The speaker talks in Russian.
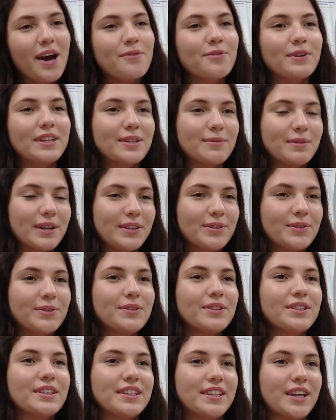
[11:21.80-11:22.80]
В этом
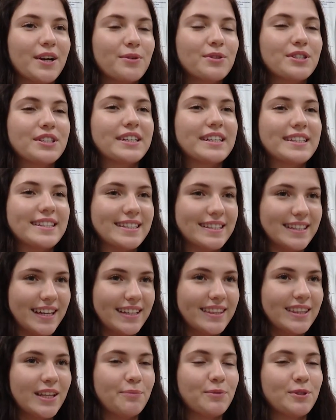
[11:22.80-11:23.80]
году я уже
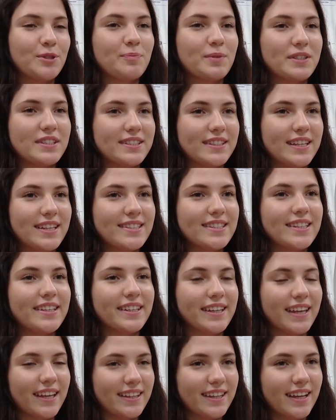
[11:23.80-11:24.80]
кандидат на пост
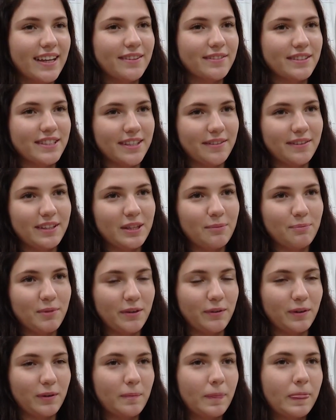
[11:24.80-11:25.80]
председателя регионального совета
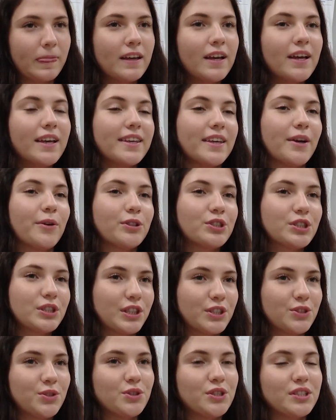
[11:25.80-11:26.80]
первых. Я
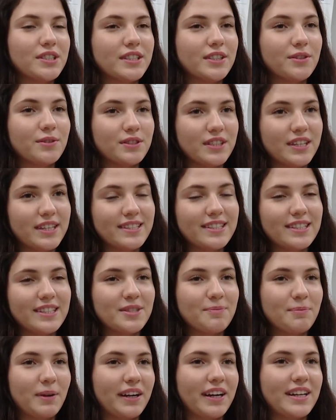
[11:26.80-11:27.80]
очень хочу через эту
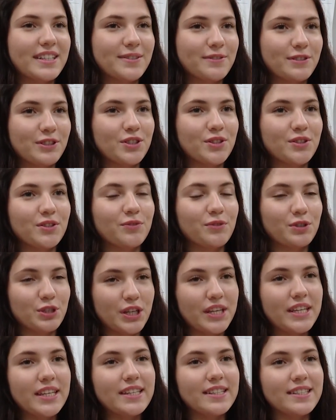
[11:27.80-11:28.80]
деятельность показывать, что
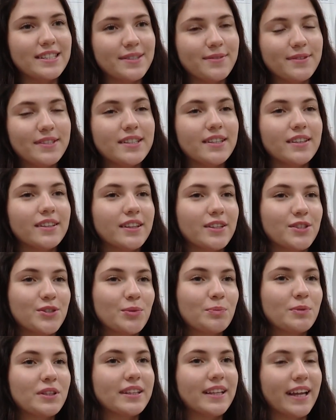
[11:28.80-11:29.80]
движение действительно
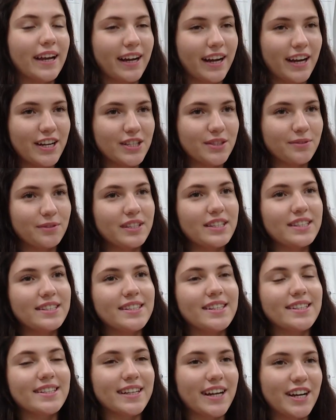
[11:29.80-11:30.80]
доступно для каждого, и
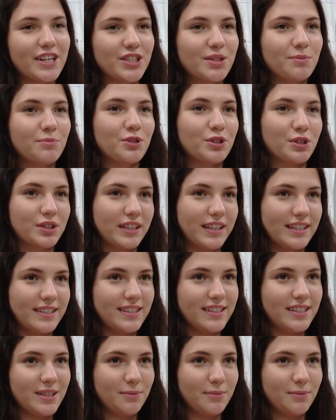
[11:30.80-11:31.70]
здесь каждый может найти